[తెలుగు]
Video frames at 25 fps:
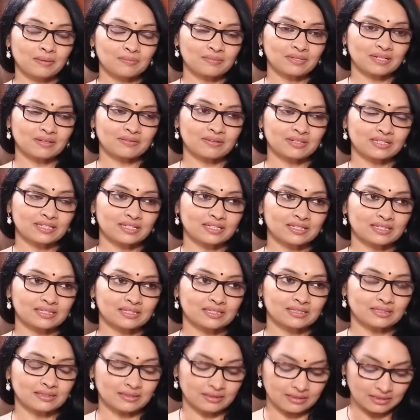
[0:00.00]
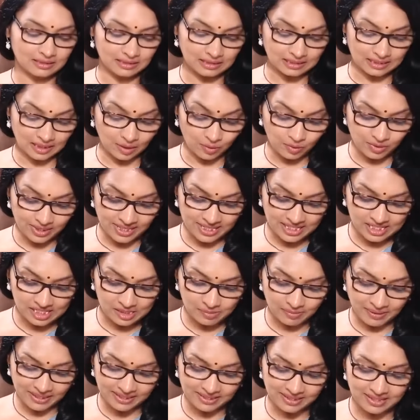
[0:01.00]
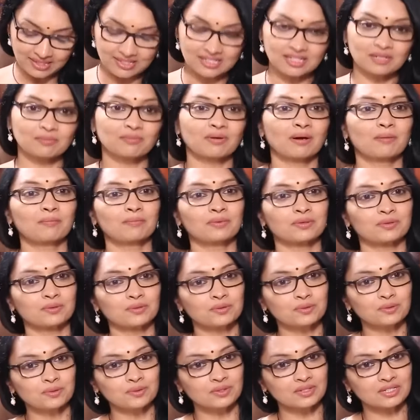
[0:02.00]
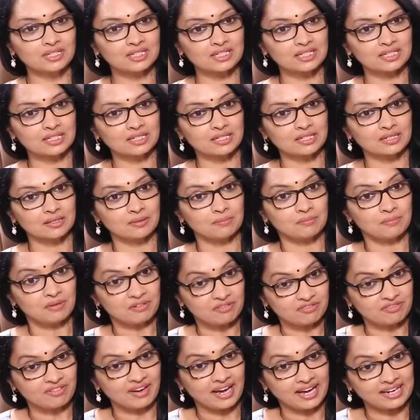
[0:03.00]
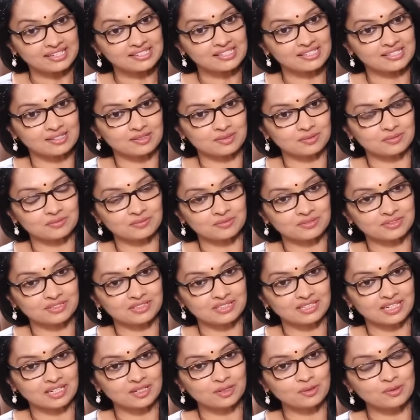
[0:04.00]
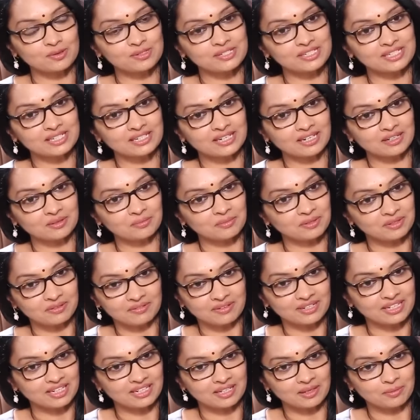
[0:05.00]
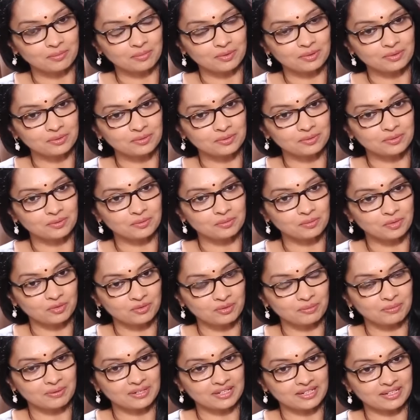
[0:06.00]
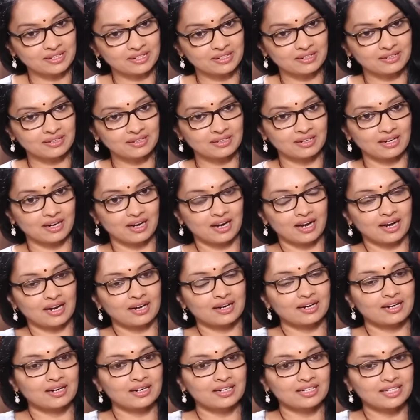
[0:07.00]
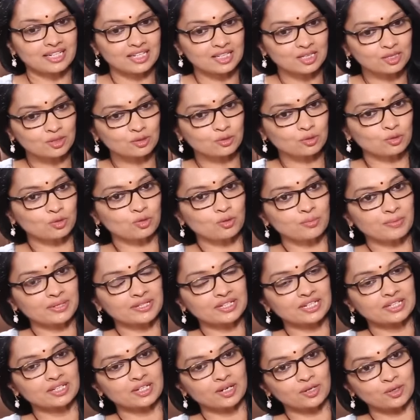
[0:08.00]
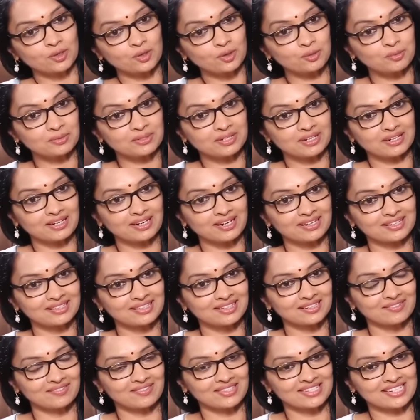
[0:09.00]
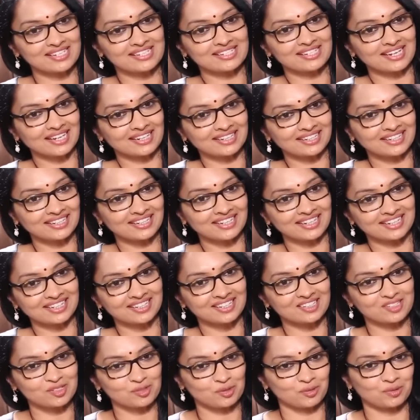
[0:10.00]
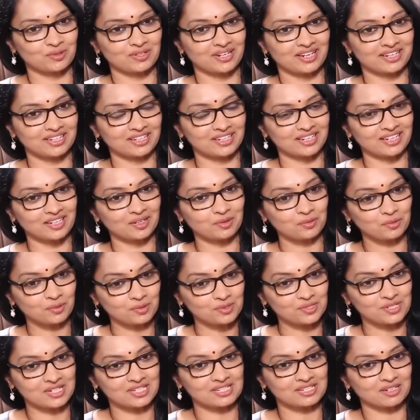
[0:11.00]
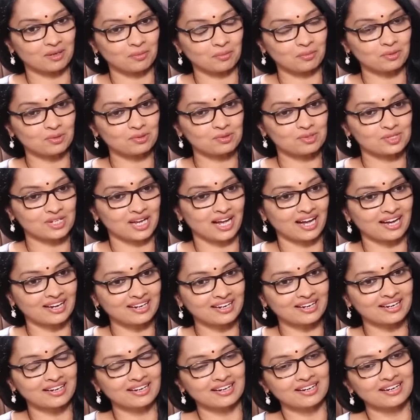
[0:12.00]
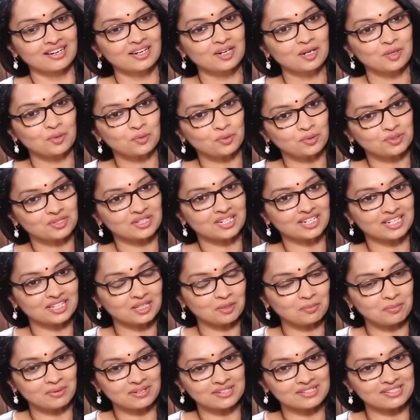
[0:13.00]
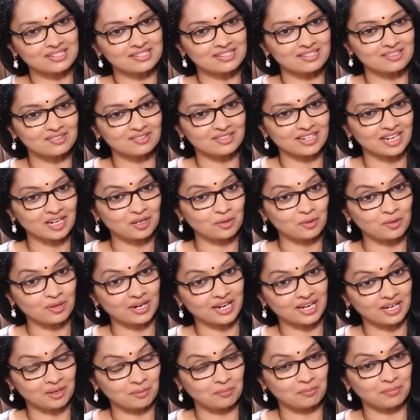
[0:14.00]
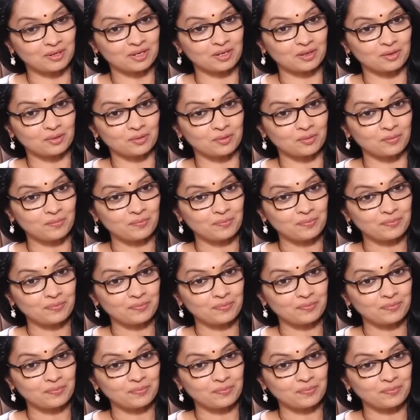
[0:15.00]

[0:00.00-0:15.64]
మ్యామ్ తర్వాత రౌడీ ఇన్స్పెక్టర్ సినిమా అప్పుడు మీ ఫ్యాన్స్ కర్నూలు జిల్లాకి మీరు వెళ్ళినప్పుడు మూవీ పరంగా అక్కడ ఎంతోమంది తండోపతండాలుగా విజయశాంతి గారిని చూడడానికి వచ్చేసినప్పుడు చాలా ఉద్రిక్త పరిస్థితులు నెలకొన్నాయి అప్పట్లో